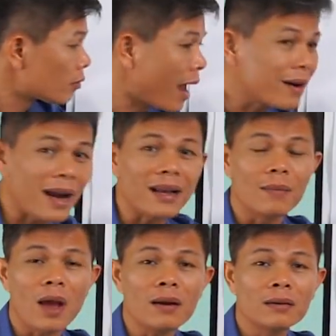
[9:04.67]
tăng trải
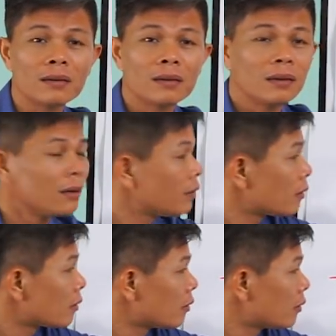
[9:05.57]
nghiệm lên.
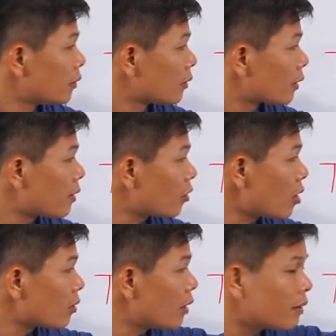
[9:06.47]
Kiến
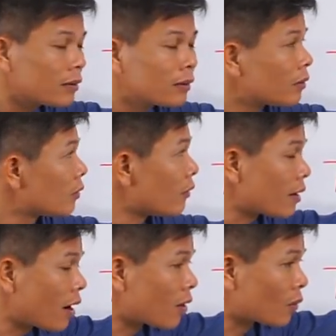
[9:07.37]
thức ít vẫn
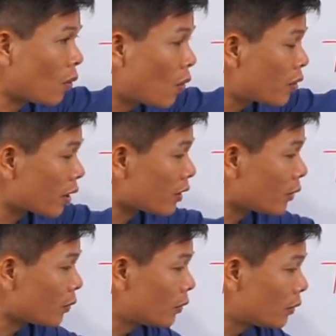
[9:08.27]
còn rủi ro
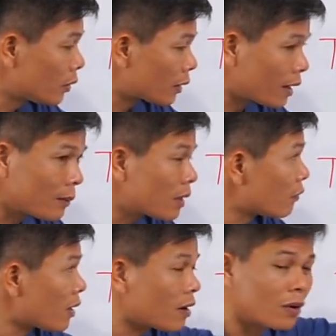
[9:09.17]
nhiều, trải nghiệm ít
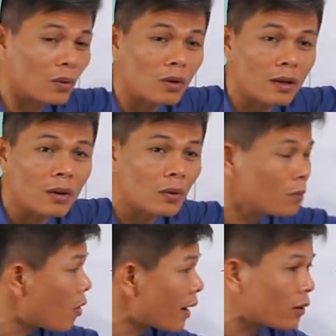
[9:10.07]
vẫn còn rủi ro nhiều. Rồi
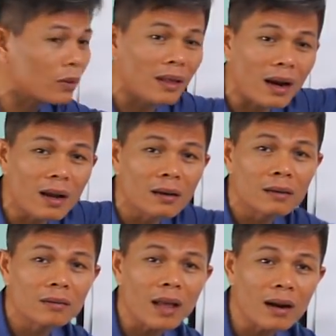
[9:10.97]
mỗi ngày chúng ta tăng
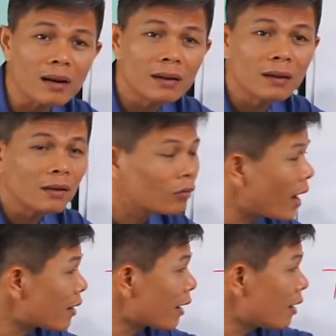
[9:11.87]
lên,
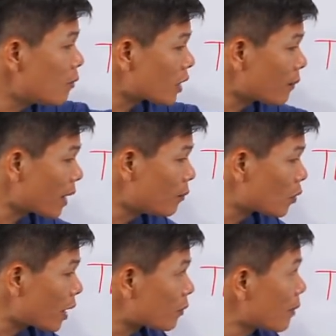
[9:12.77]
tăng cái này lên
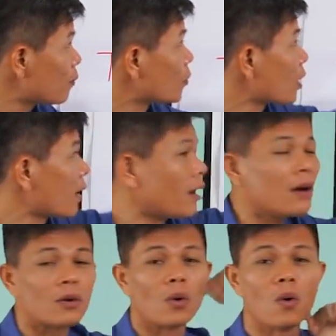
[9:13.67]
100%, thì này nó
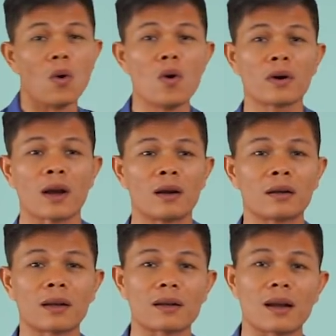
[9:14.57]
hết rủi ro.
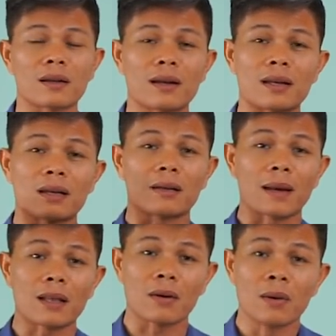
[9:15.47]
Các
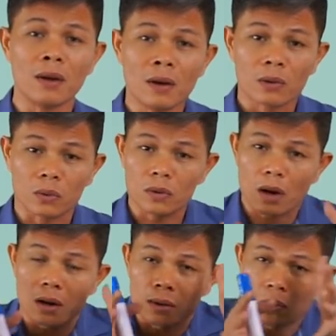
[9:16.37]
bạn thấy không? Rủi
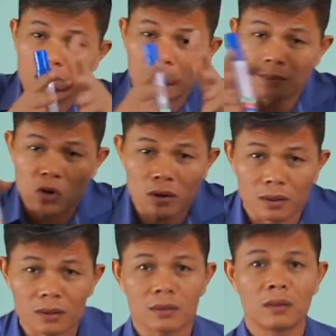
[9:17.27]
ro là chúng ta kiểm soát
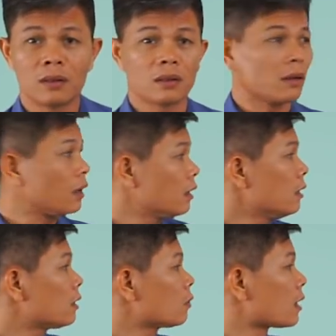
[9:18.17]
được.
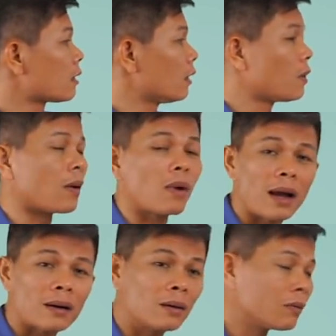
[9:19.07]
Khi chúng ta chịu học
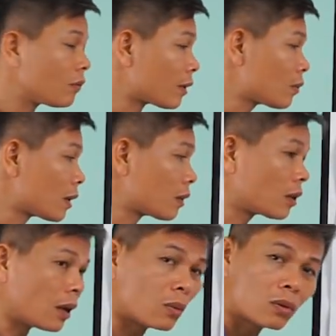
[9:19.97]
hành và chúng ta
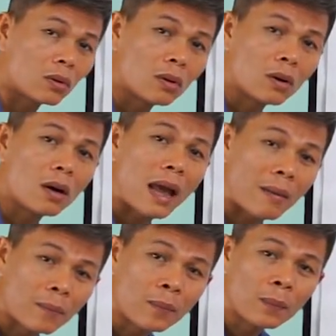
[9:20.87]
chịu làm
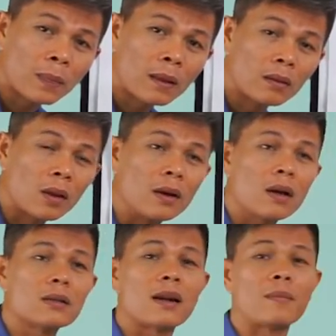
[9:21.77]
thì
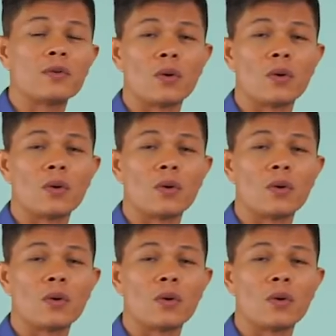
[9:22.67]
nó sẽ giảm